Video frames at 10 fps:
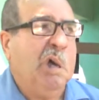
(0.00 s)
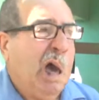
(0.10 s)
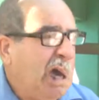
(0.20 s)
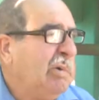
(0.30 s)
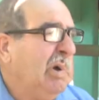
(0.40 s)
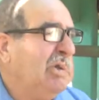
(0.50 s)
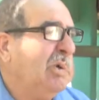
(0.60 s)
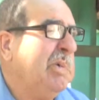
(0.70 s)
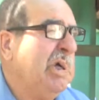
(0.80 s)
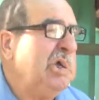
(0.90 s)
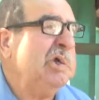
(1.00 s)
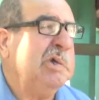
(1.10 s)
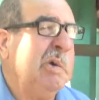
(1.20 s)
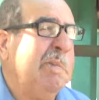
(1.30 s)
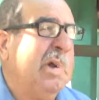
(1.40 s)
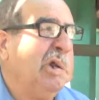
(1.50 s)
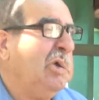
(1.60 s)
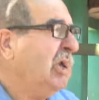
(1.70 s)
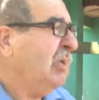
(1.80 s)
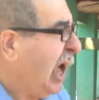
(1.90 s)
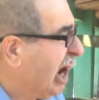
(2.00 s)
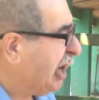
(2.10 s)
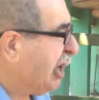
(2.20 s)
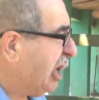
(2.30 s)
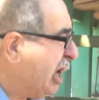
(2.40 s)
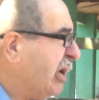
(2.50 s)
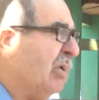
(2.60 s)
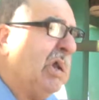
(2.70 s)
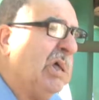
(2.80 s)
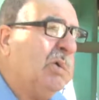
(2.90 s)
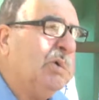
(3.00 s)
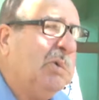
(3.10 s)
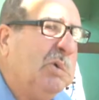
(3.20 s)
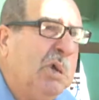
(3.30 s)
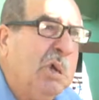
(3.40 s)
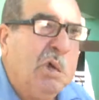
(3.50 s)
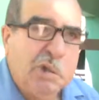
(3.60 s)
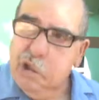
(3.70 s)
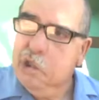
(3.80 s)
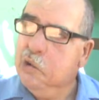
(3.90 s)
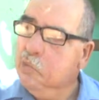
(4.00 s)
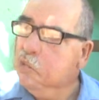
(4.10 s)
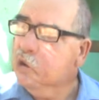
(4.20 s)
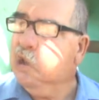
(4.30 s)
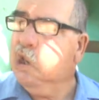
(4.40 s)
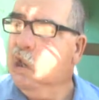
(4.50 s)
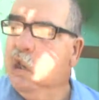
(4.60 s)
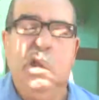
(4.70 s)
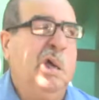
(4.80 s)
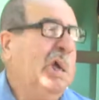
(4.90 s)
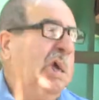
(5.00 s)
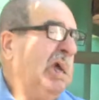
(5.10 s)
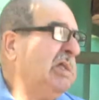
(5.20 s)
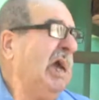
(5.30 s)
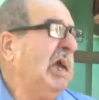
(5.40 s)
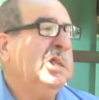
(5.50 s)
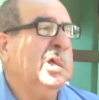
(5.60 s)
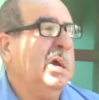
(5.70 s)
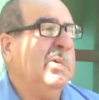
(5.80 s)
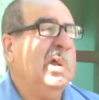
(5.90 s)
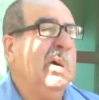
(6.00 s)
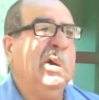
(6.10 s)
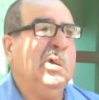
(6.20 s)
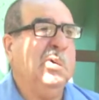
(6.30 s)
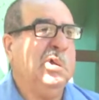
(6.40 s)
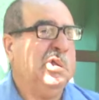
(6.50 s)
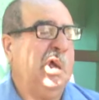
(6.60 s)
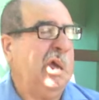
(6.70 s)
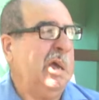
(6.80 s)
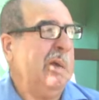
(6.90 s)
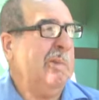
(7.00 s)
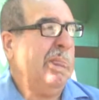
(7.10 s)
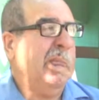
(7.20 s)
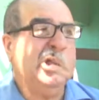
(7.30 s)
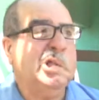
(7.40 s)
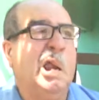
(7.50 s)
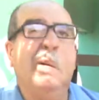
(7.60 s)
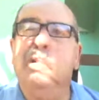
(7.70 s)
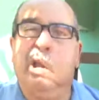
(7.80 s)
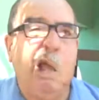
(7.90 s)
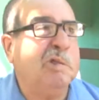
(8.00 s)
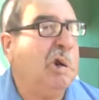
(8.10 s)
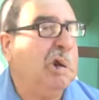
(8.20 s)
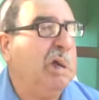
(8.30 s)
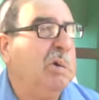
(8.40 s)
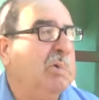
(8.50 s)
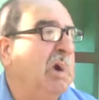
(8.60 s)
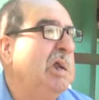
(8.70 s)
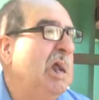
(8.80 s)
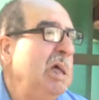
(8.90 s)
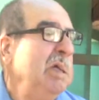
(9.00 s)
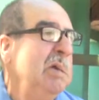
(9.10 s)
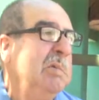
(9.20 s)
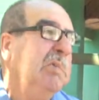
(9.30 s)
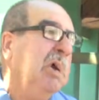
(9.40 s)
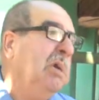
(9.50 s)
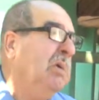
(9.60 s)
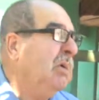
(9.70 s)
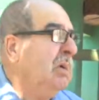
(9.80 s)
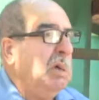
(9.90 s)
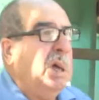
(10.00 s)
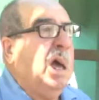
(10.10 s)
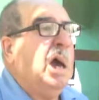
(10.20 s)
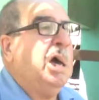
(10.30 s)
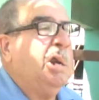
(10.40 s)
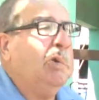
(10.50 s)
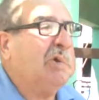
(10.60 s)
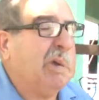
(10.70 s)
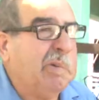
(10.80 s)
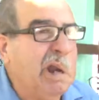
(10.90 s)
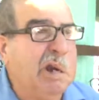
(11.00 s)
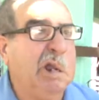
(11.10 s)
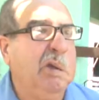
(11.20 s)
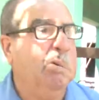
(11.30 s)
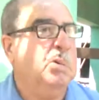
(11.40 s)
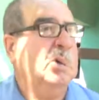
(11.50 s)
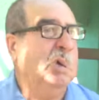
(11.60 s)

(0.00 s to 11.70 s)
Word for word: Ahí cuando me dice, llevame al río, le digo, al río, le digo yo. Sí, dijo, porque esta gente que viene a ver, dijo, este, estarán pescando en el río, no hay nadie. Bueno, agarró, se ve al río.